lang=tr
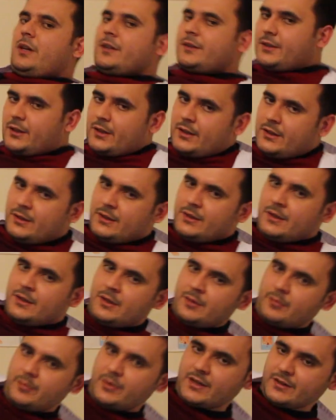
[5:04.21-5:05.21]
Hatta
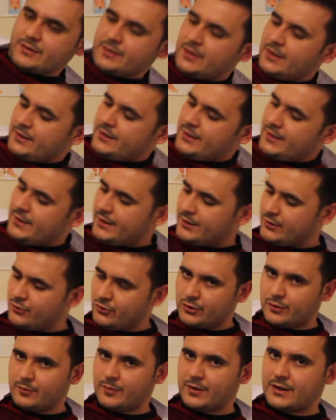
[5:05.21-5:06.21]
biraz daha geriye
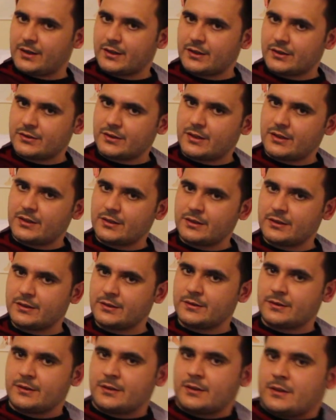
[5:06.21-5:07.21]
gidiyorum arkadaşlar.
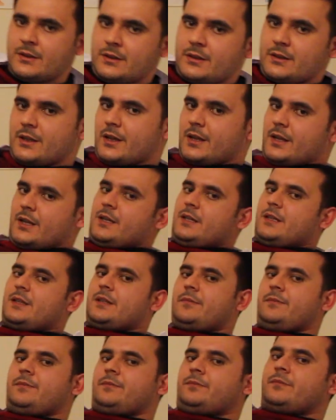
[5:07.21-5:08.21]
Geriye
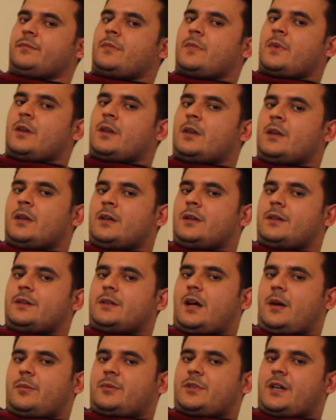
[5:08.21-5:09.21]
gittim.
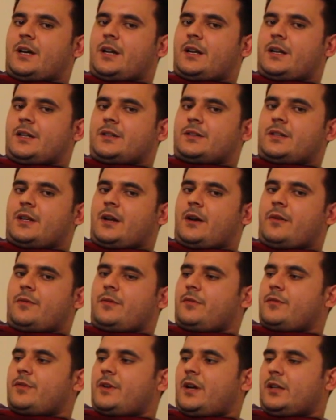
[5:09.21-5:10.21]
Ne yaptık arkadaşlar?
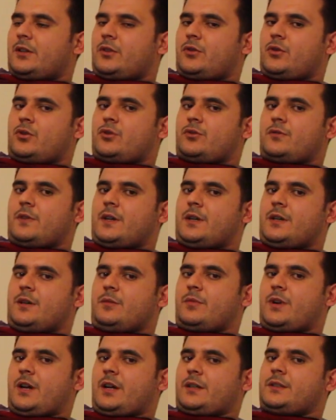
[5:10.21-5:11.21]
Hafif kaldırıyoruz ve
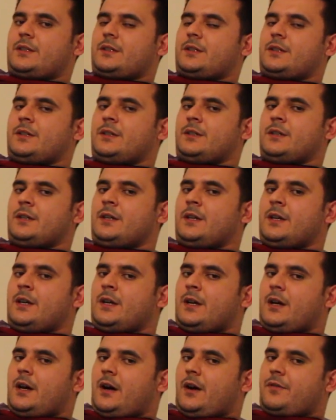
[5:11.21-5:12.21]
bıraktık.
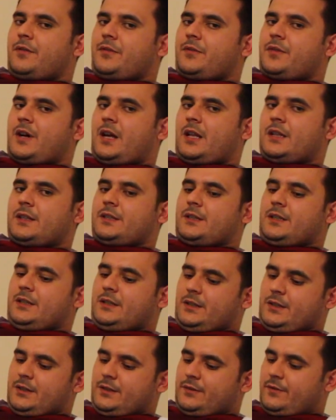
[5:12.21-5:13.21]
Hafif
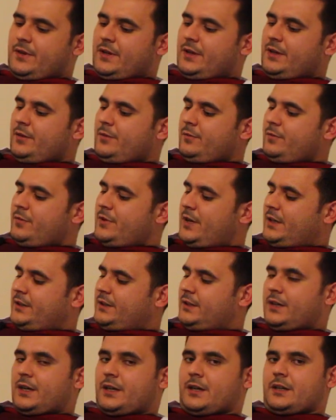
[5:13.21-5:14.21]
kaldırdık ve
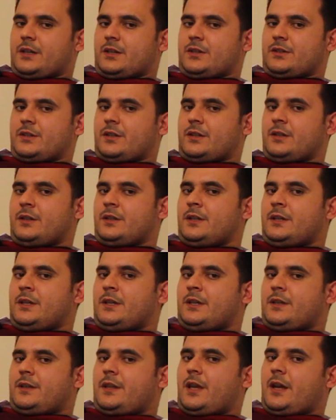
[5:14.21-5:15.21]
bıraktık arkadaşlar.
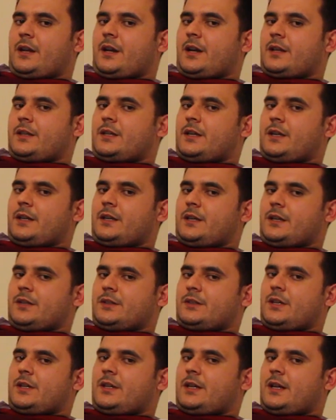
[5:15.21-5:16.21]
Tekrardan
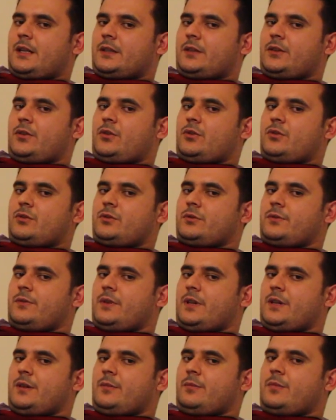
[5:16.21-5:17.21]
arkadaşlar kaldırıyoruz
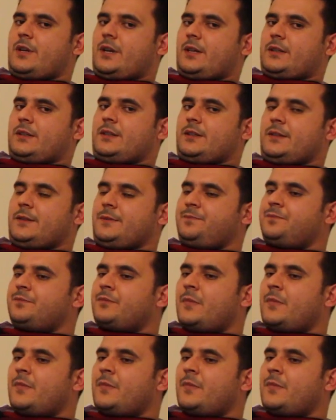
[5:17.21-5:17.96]
ve bıraktık.